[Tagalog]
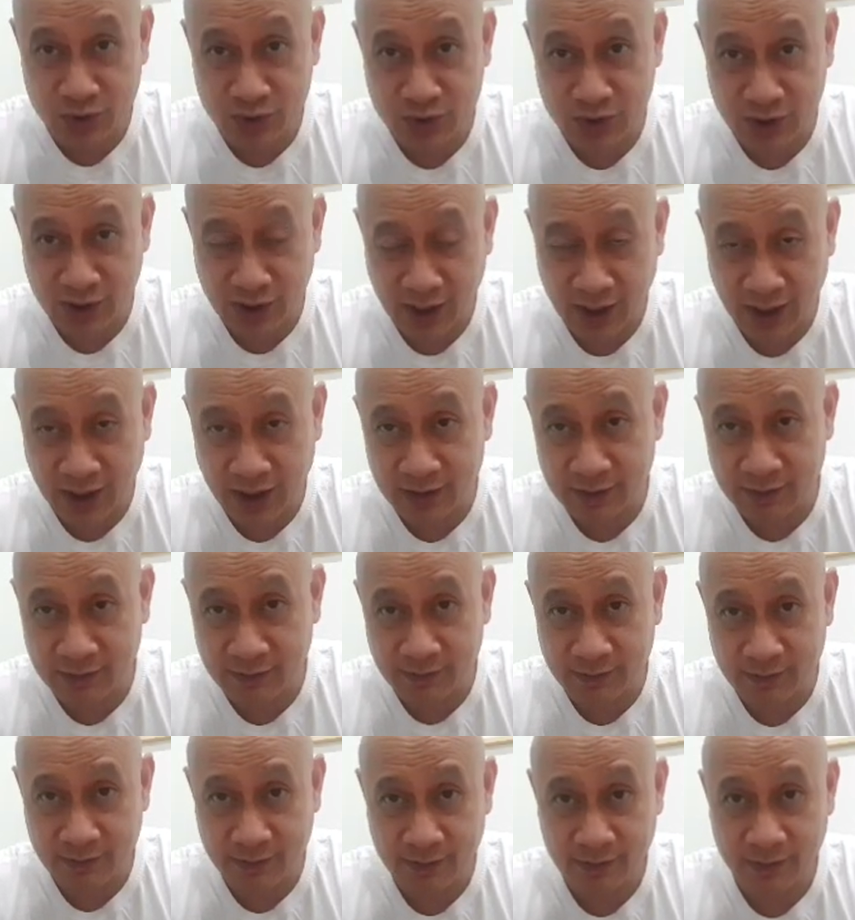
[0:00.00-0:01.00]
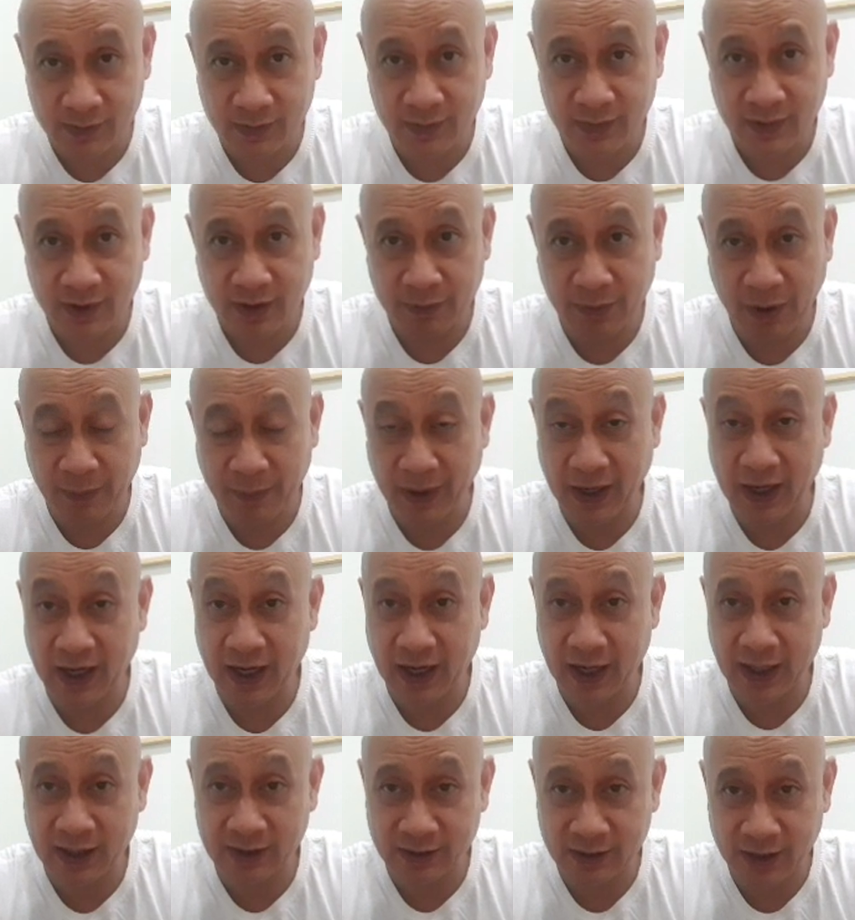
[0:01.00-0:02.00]
news na yan,
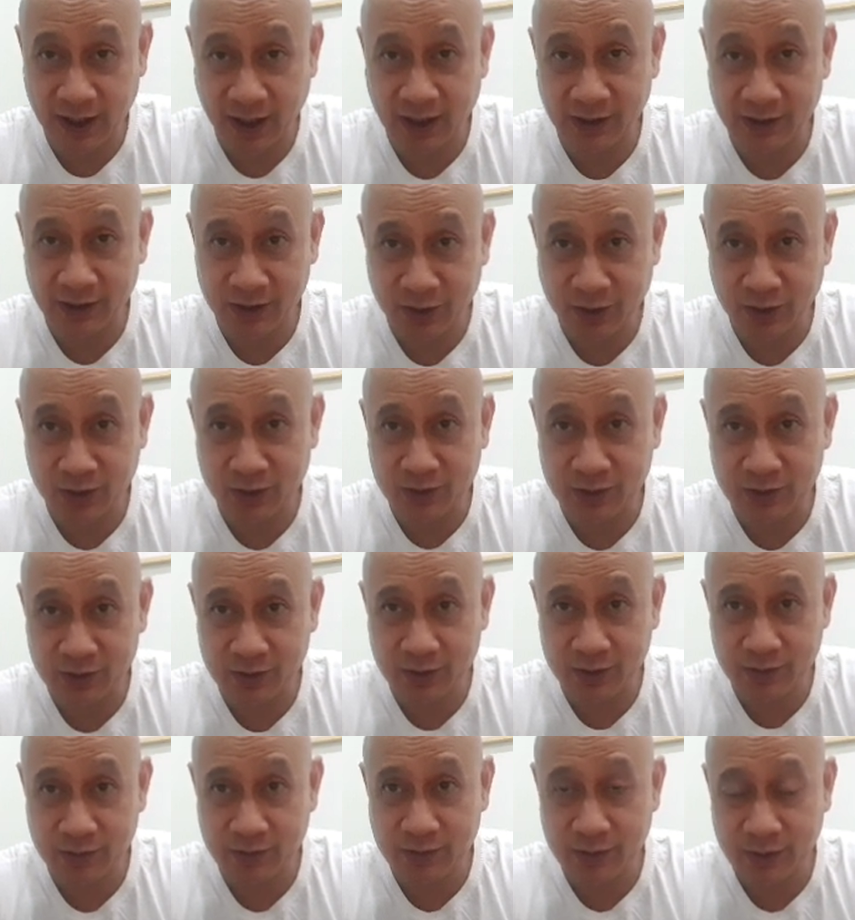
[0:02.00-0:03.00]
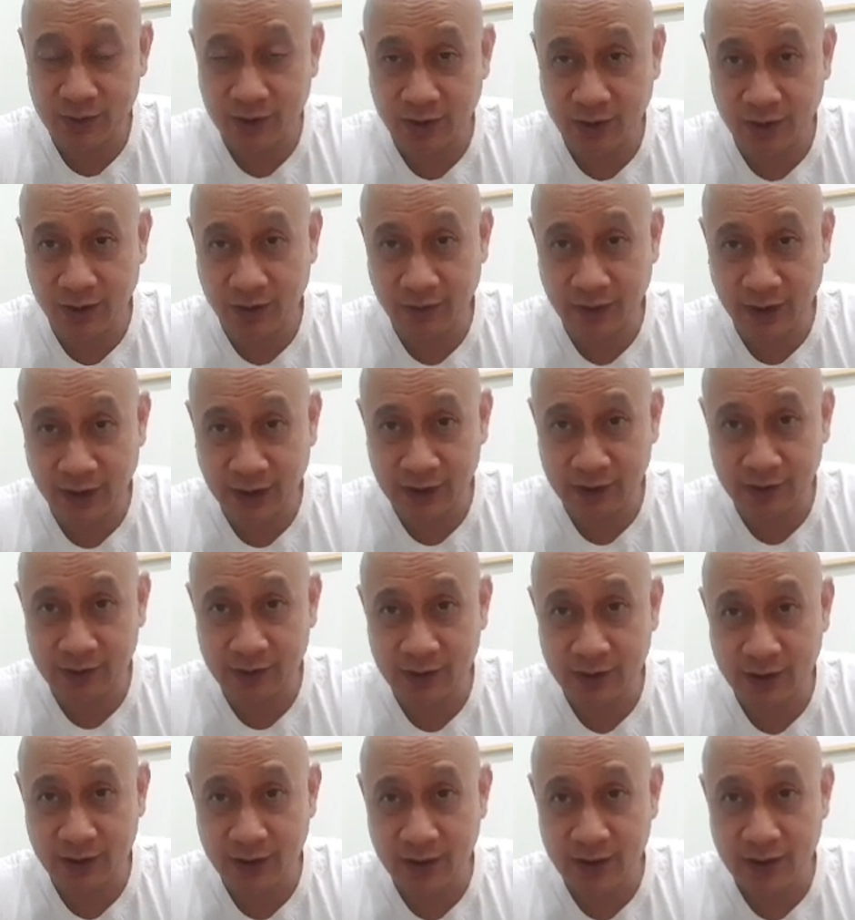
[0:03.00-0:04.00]
mapaghahandaan nyo. Alright?
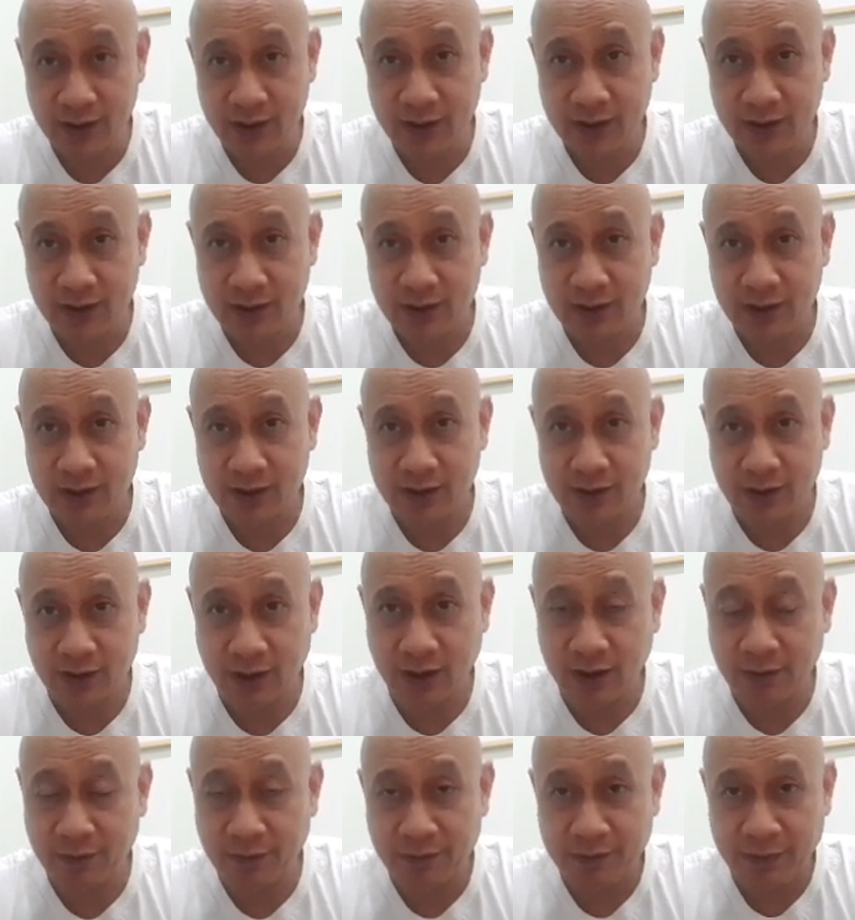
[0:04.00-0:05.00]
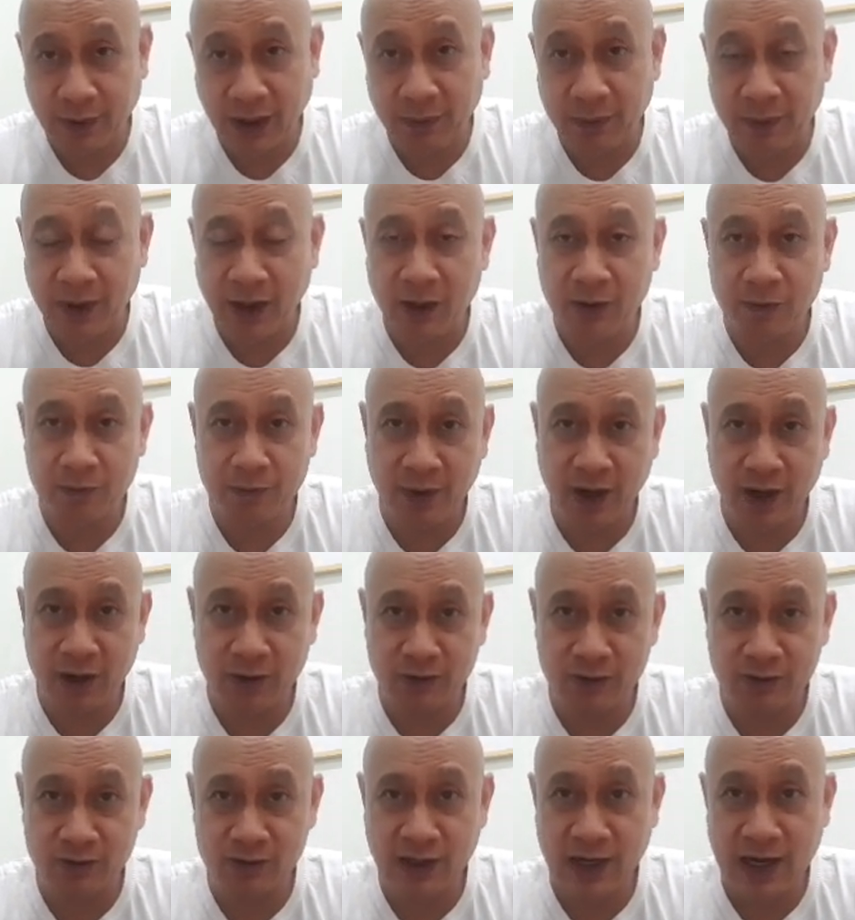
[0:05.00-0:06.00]
Uh, pag meron
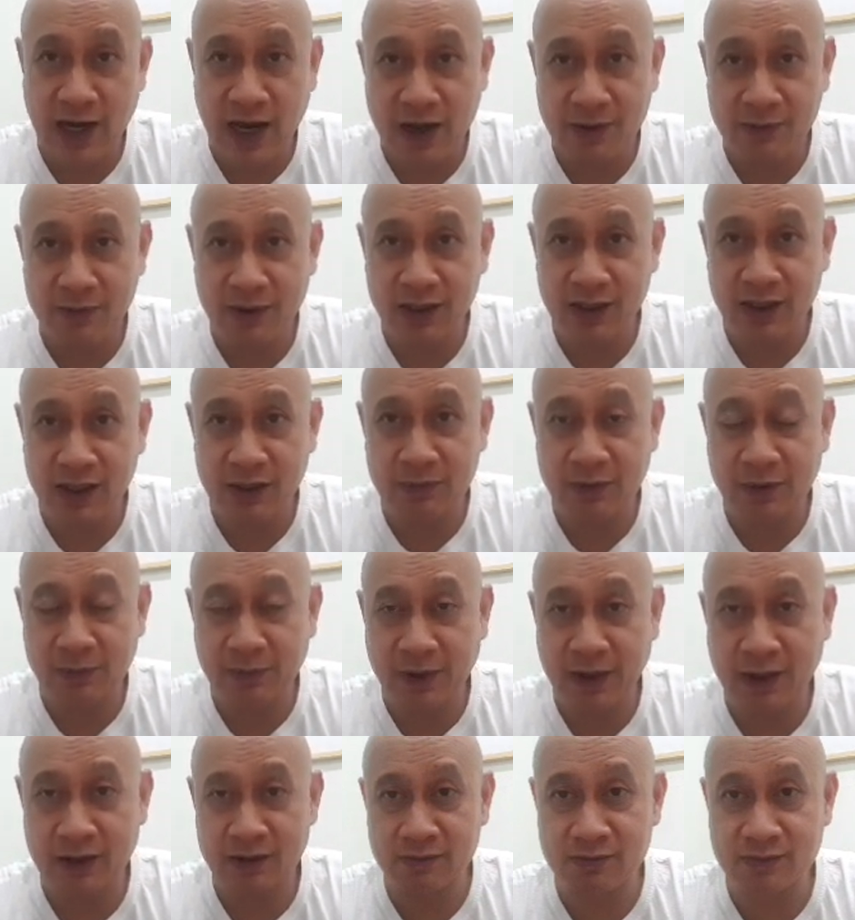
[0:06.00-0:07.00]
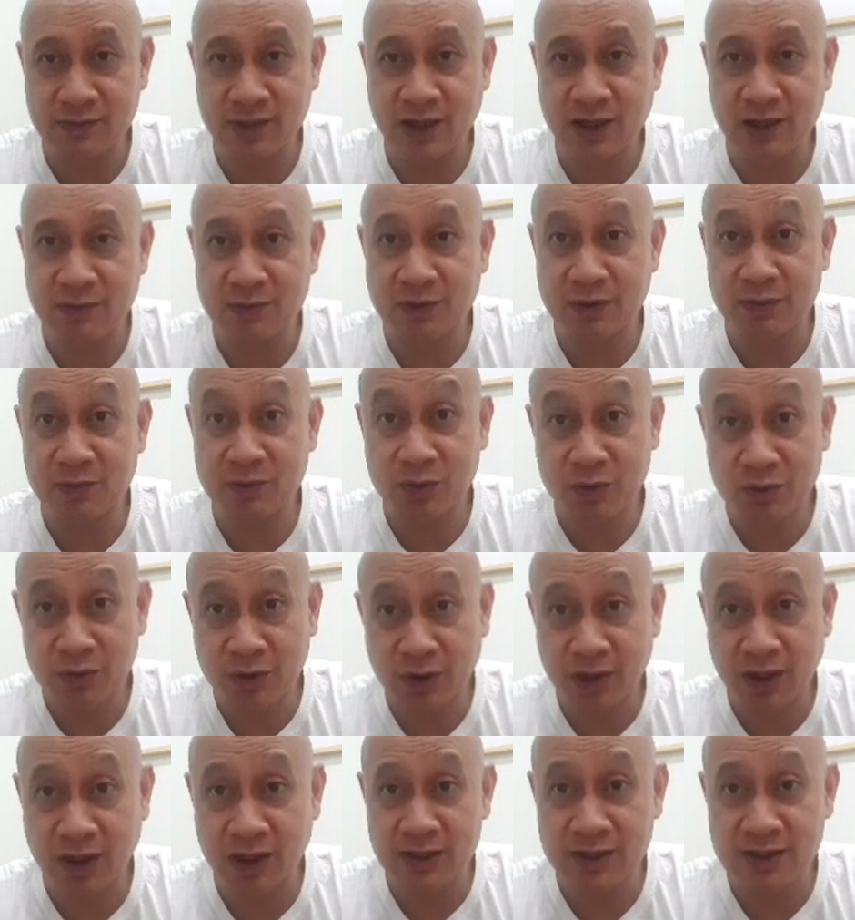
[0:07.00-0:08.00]
pa akong nalamang iba pang mga
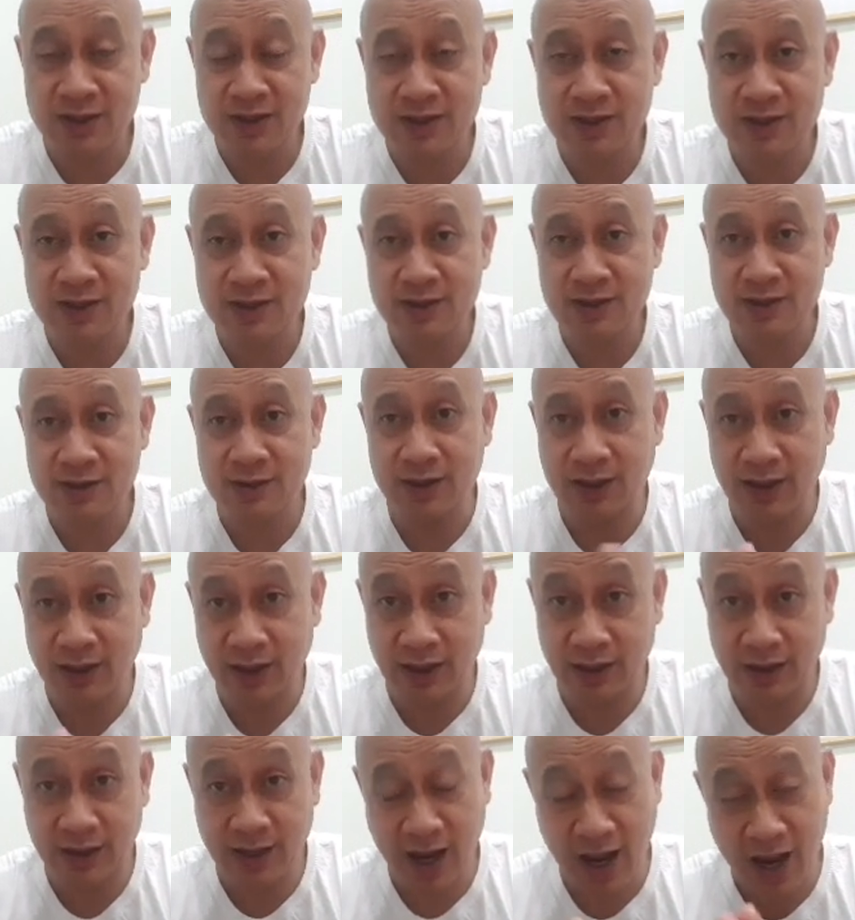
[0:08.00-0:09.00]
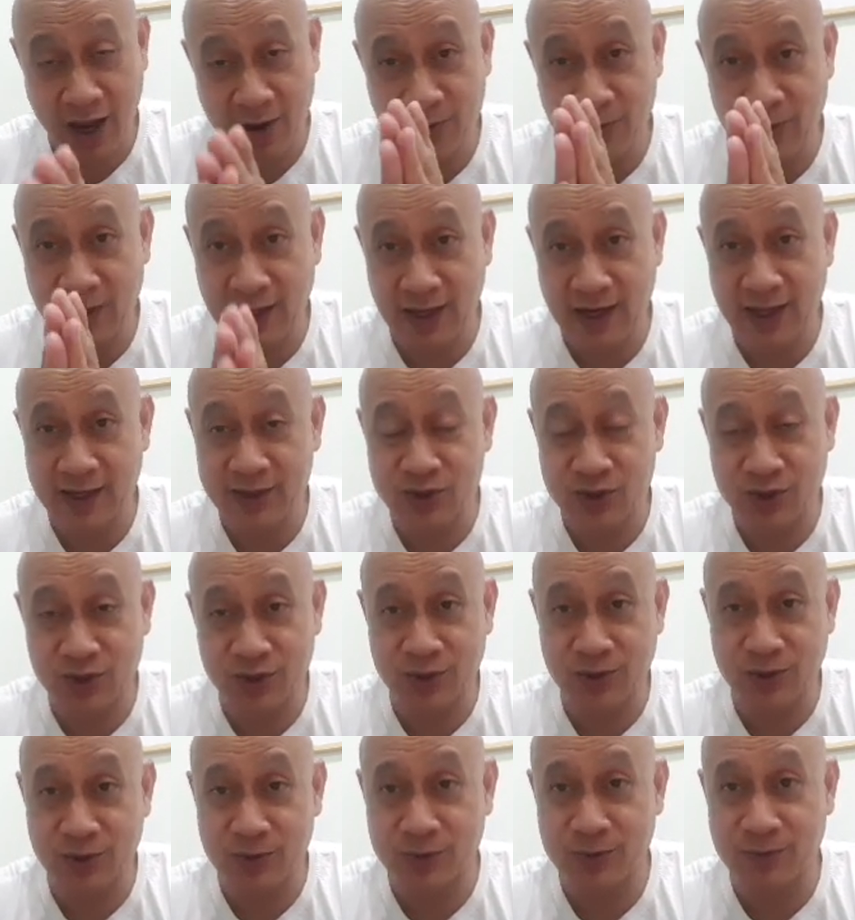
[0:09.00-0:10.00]
magbubukas, and I will let
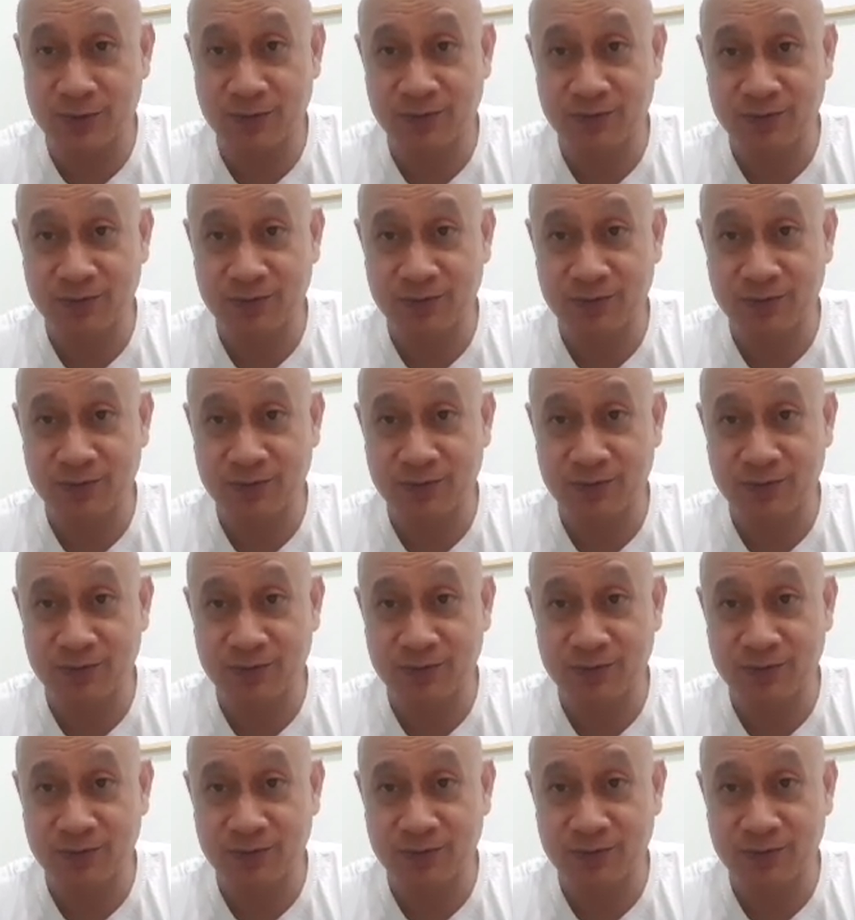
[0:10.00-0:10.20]
you know.